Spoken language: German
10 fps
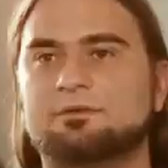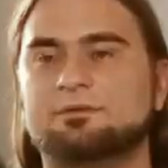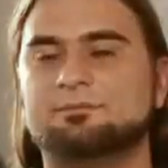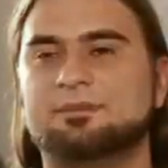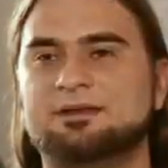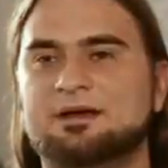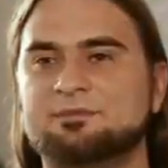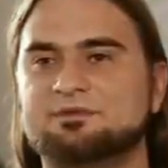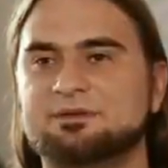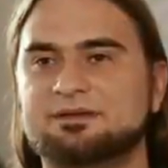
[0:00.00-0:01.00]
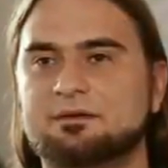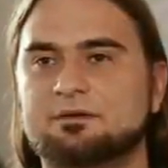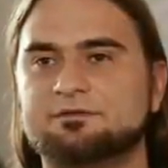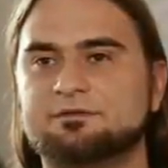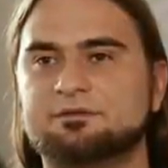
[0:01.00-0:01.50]
Hallo, mein Name ist Michael
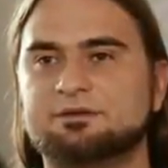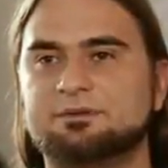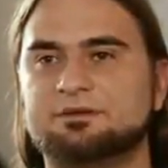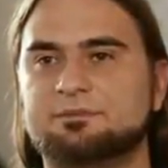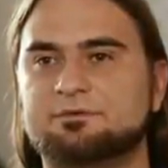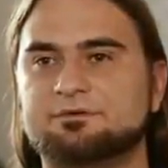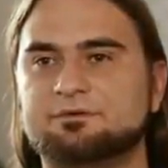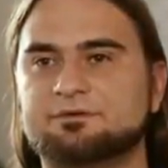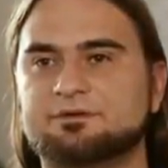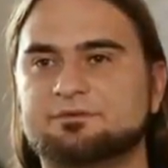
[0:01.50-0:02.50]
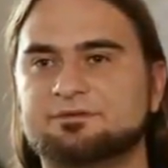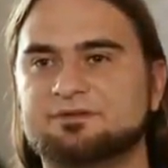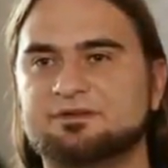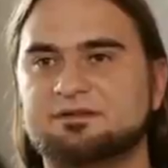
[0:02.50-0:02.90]
Hoss und ich bin der Producer von